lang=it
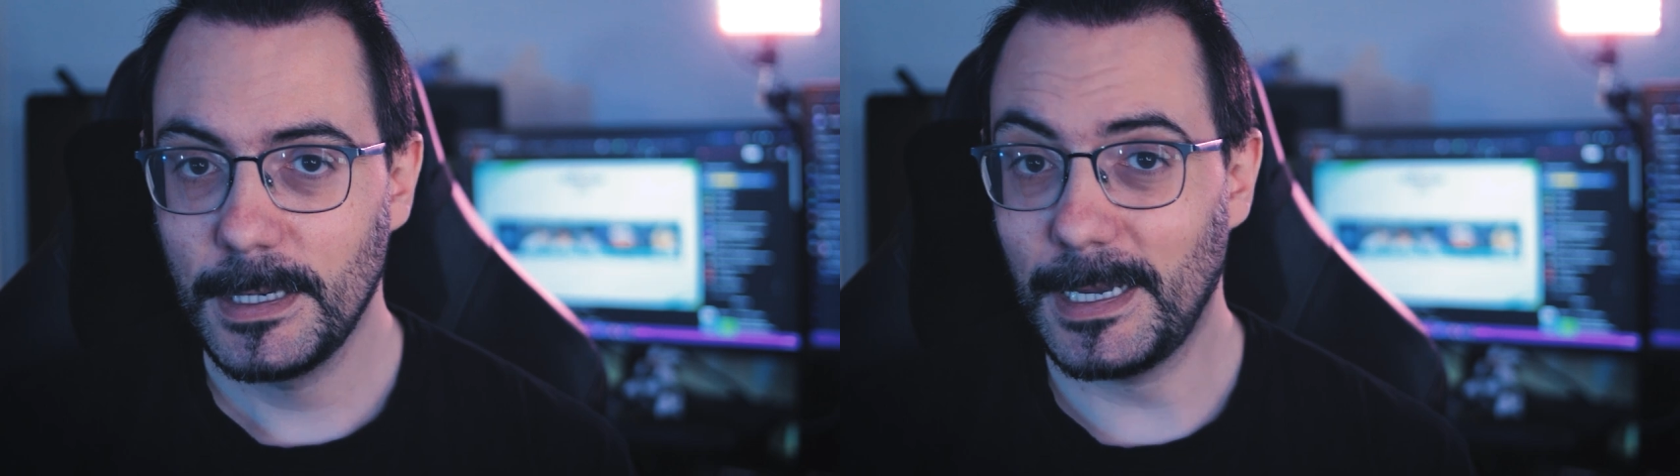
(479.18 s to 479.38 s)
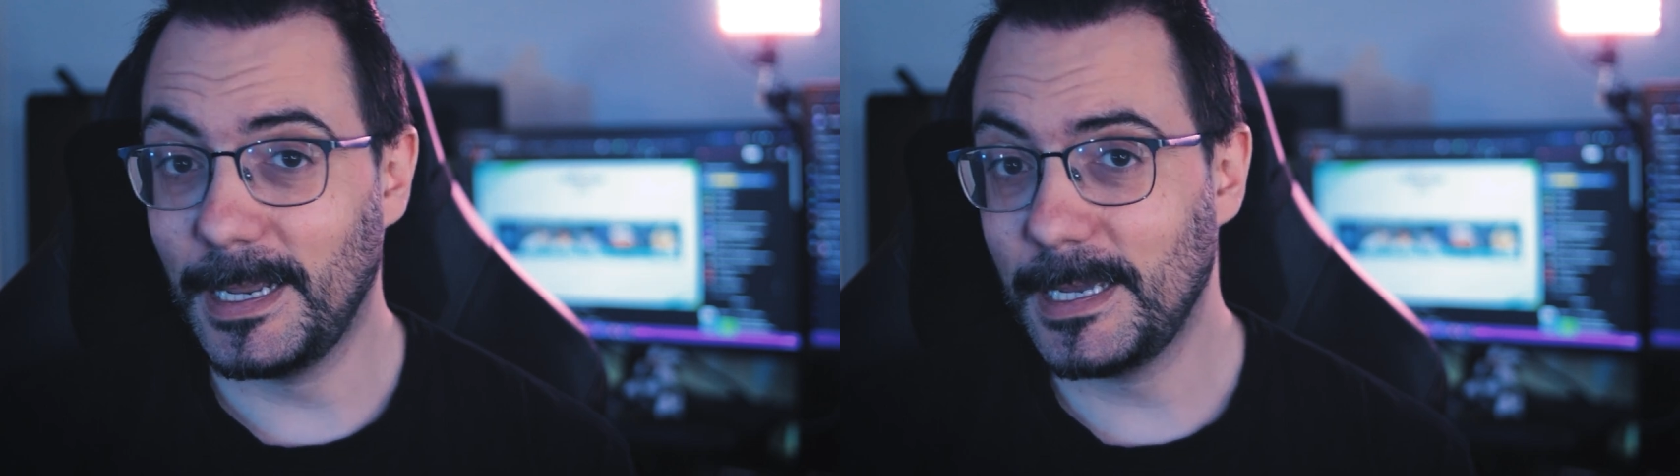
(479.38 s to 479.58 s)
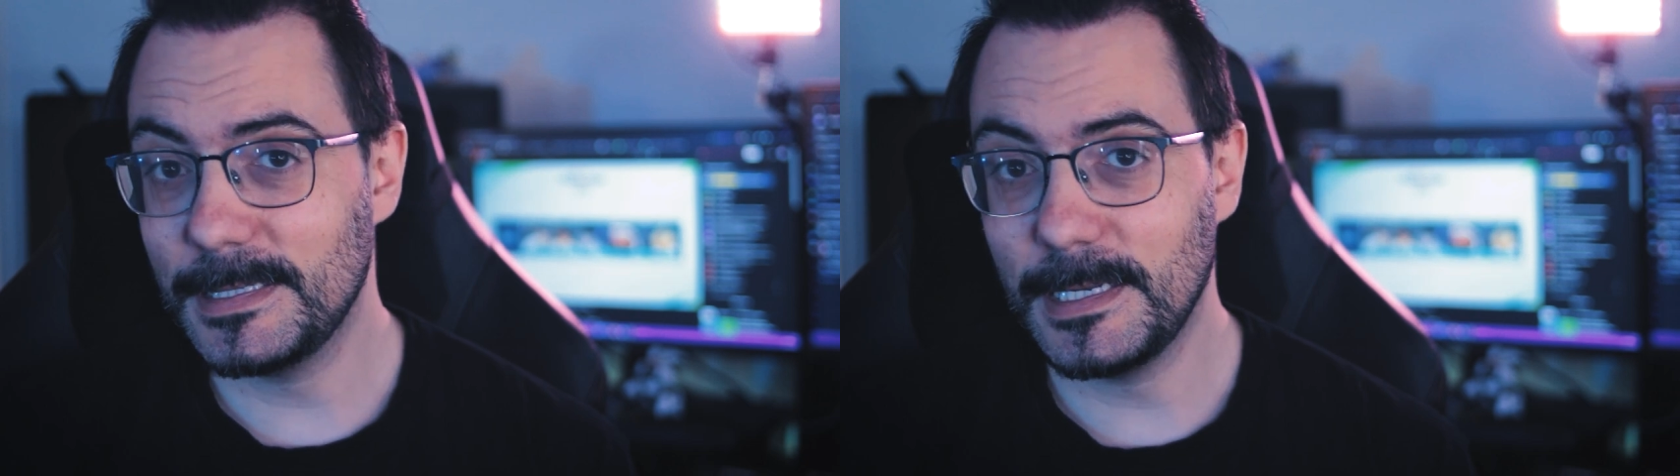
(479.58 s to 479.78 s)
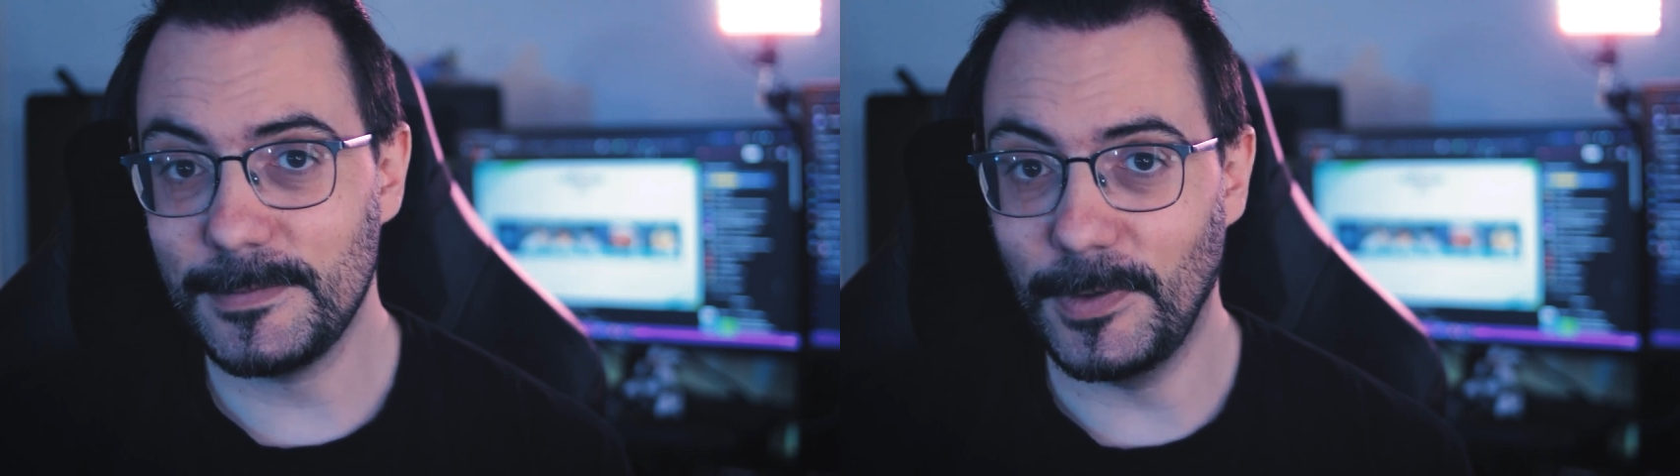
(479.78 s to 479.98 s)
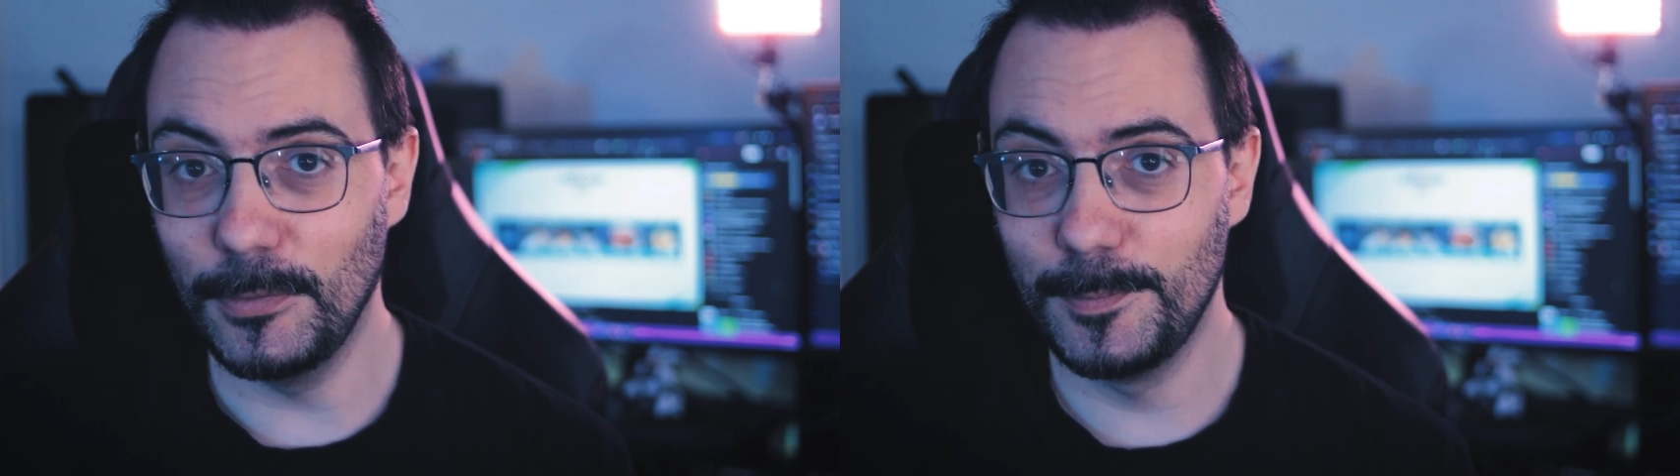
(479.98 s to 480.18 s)
che le case di
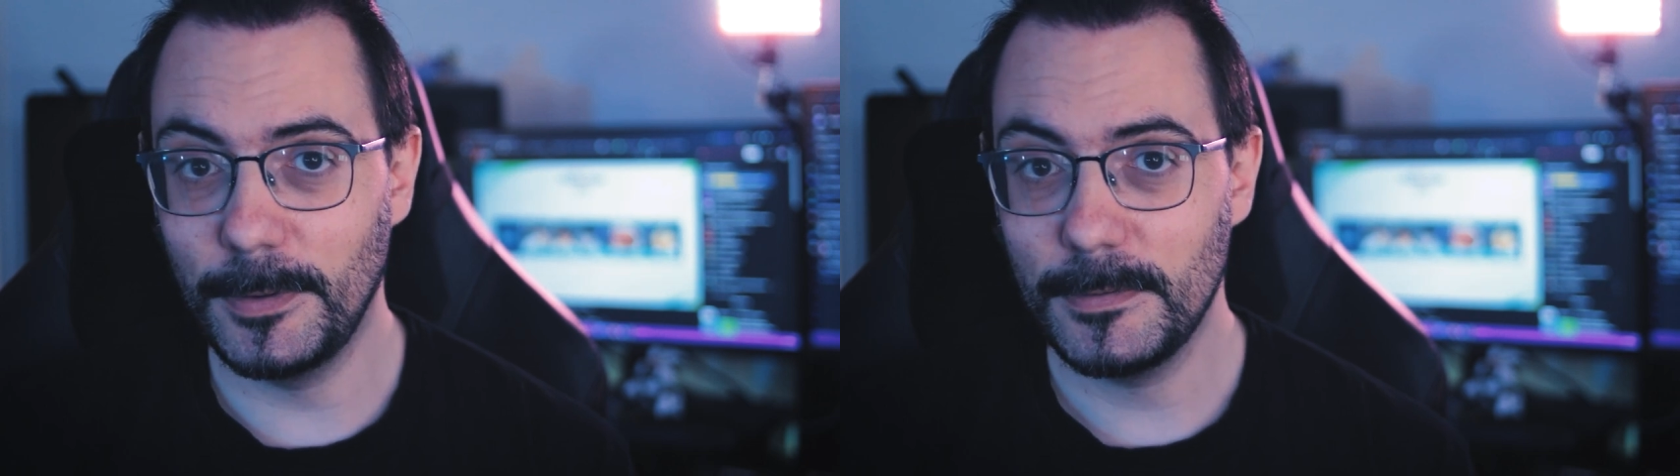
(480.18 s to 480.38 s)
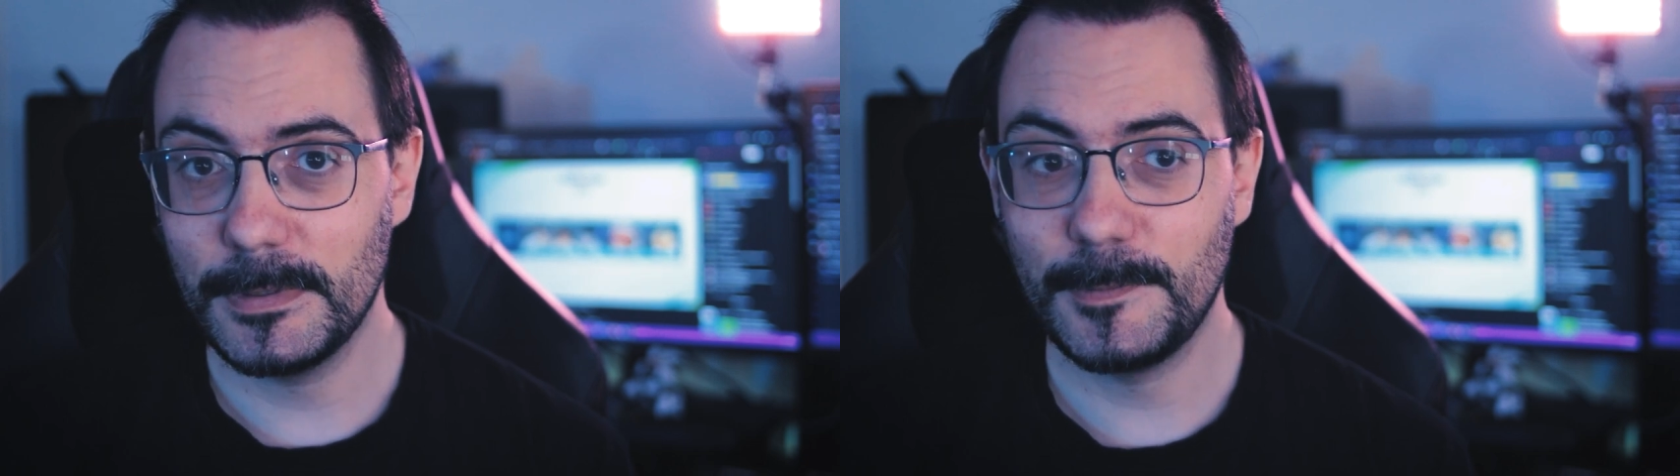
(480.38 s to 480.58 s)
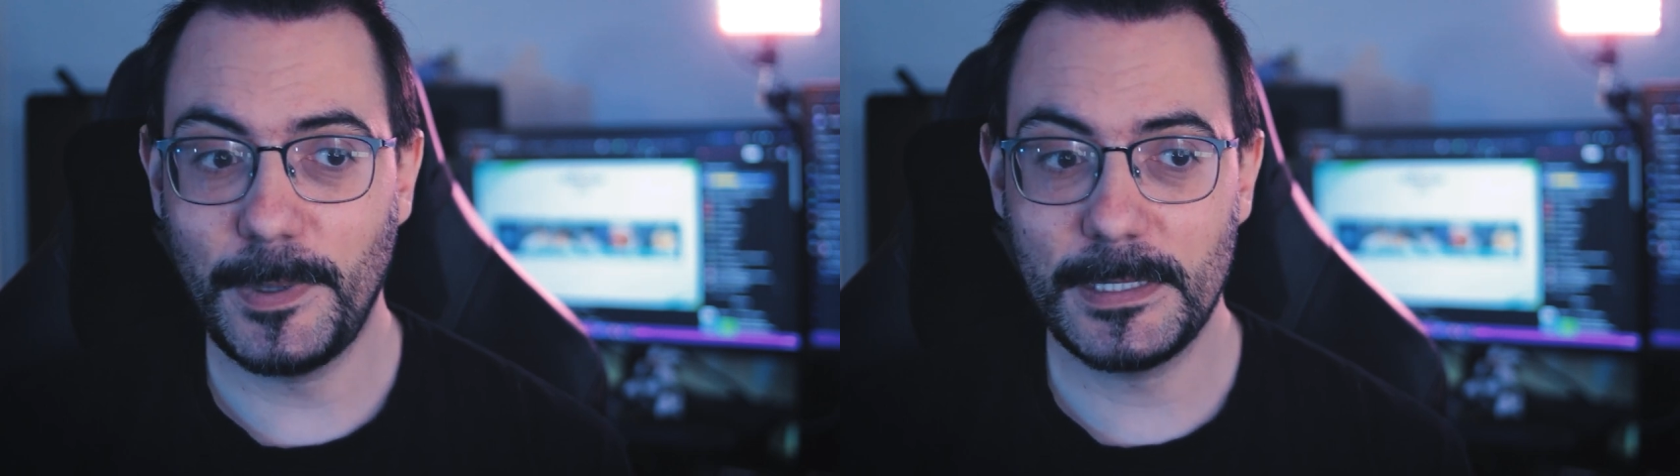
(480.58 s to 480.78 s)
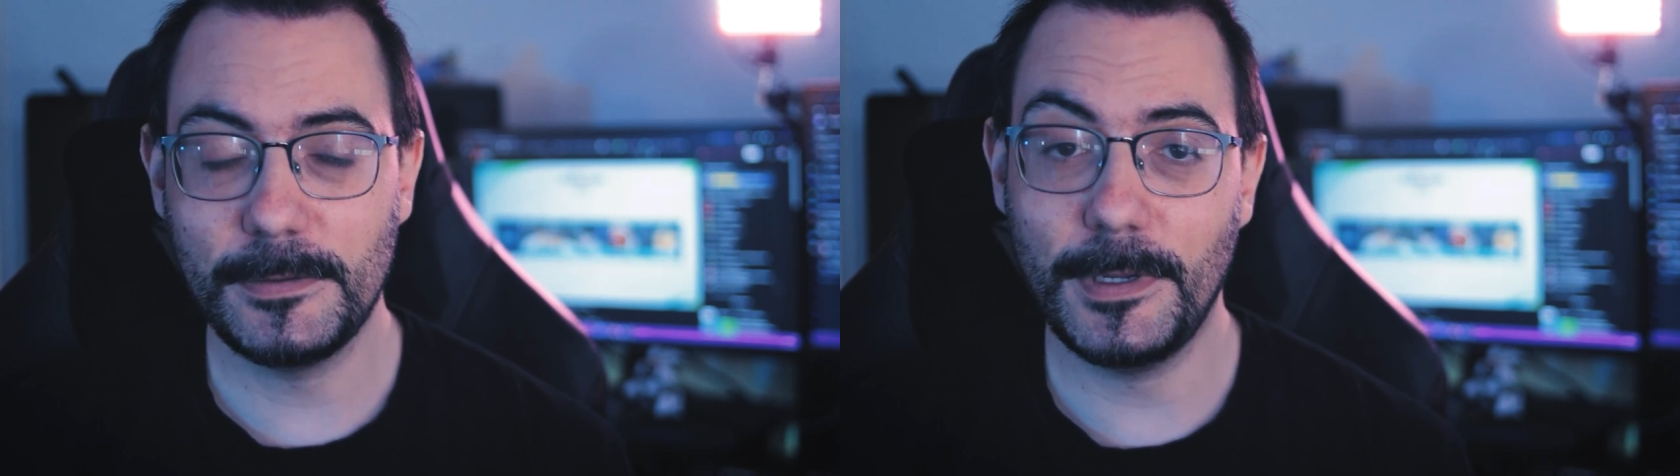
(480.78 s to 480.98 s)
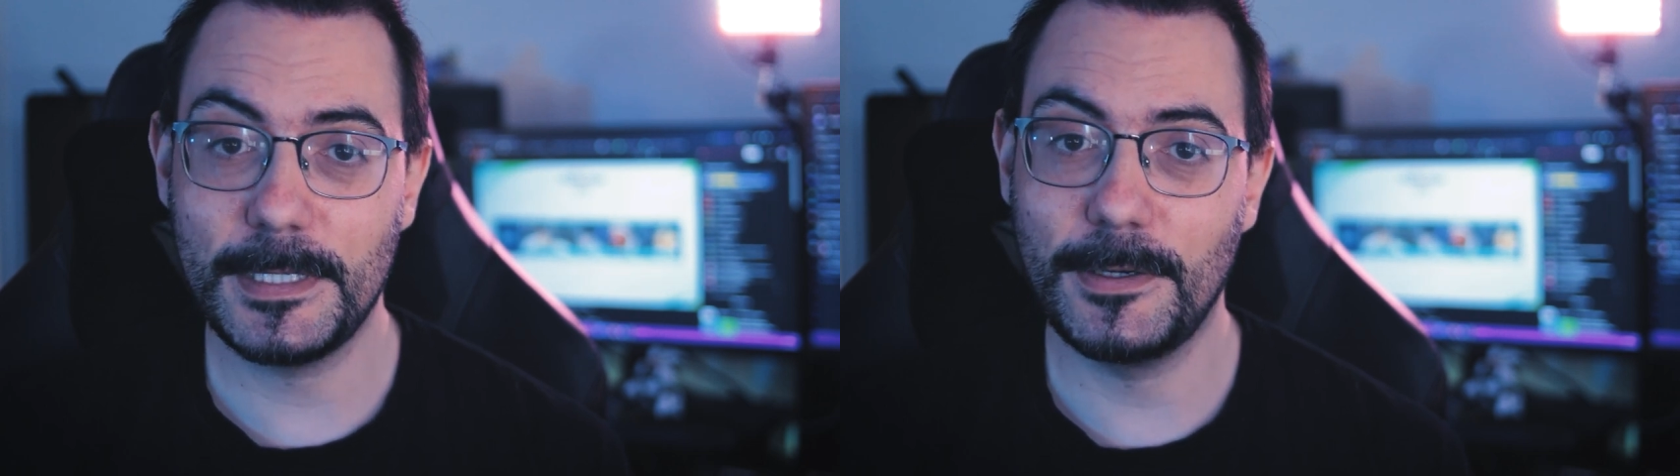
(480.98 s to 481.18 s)
sviluppo
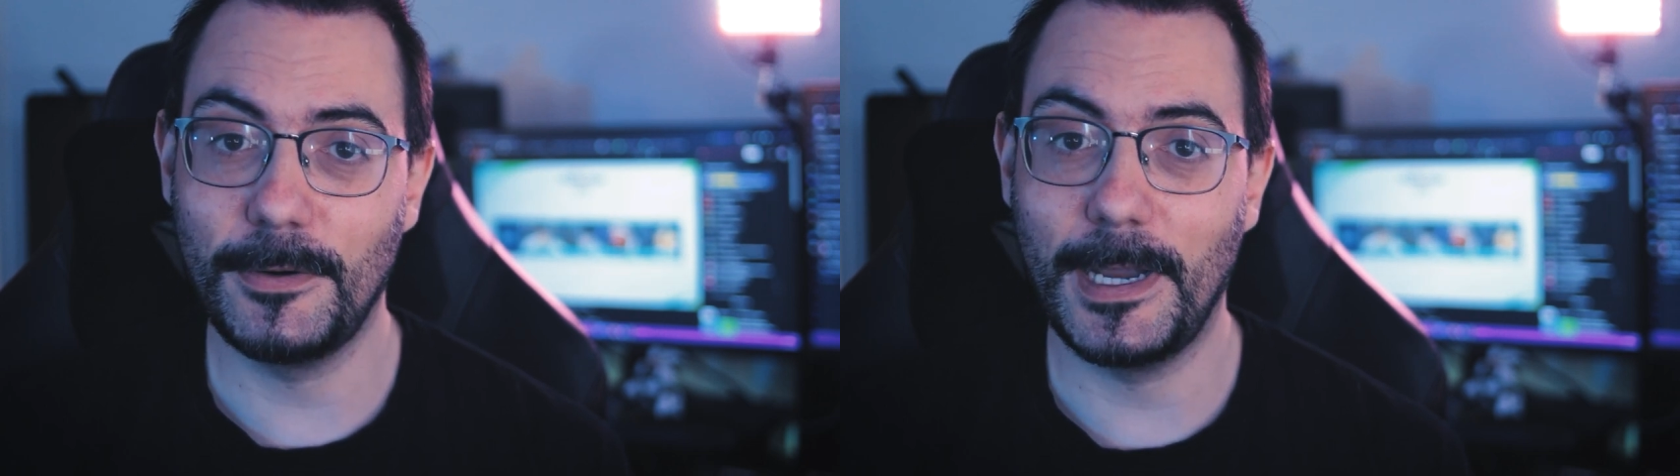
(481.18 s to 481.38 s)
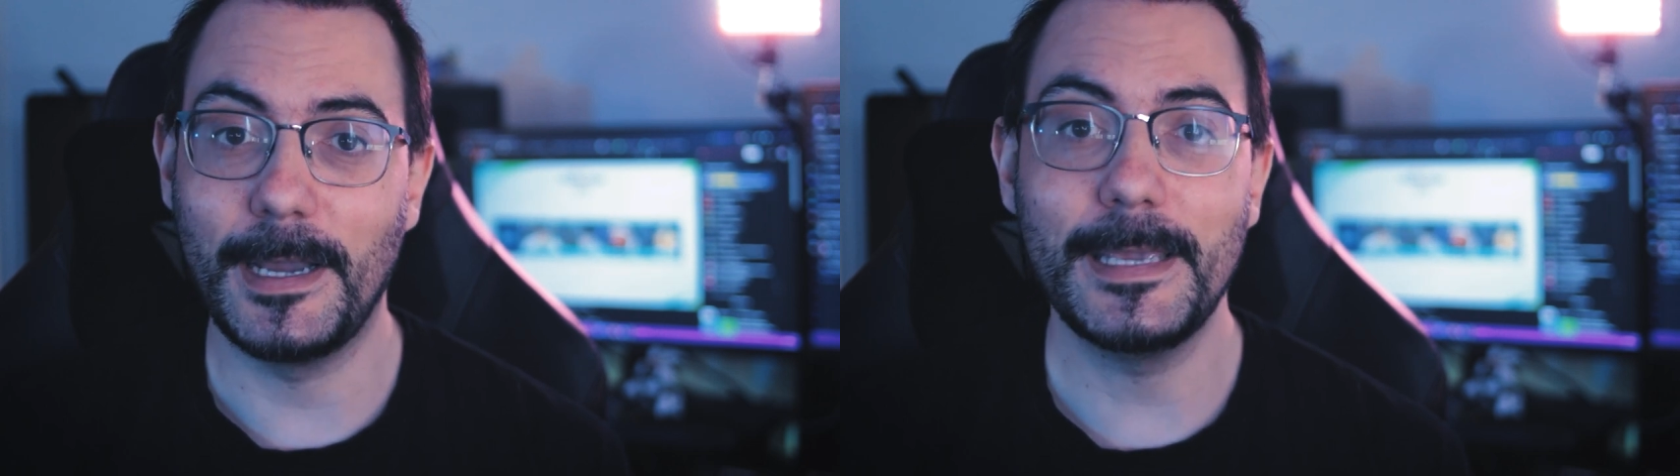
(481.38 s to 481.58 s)
spesso riescono a